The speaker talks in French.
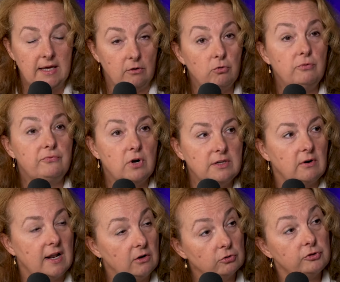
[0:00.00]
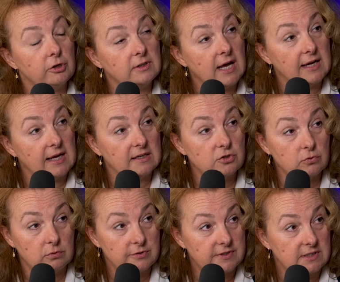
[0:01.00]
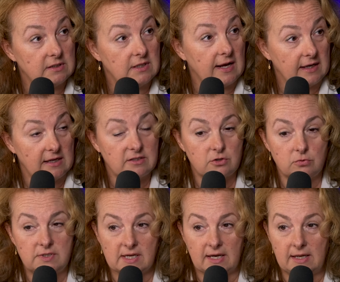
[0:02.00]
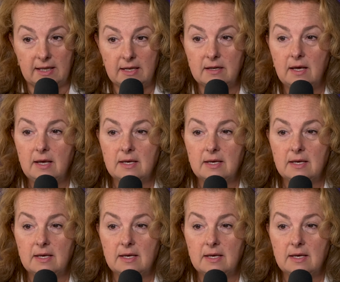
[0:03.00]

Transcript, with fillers: et on le voit dans la lenteur de la réaction aussi, de la réaction israélienne,